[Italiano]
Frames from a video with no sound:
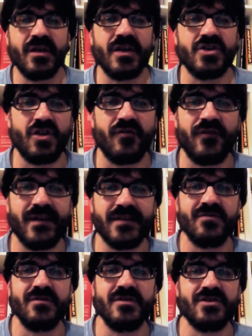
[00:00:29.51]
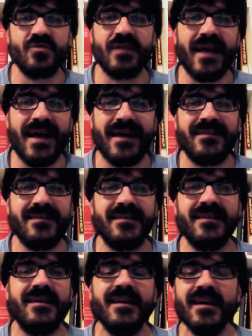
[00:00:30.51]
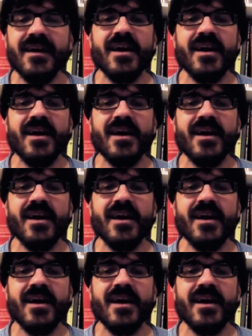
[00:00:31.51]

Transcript: che ci hanno fatto gli studenti,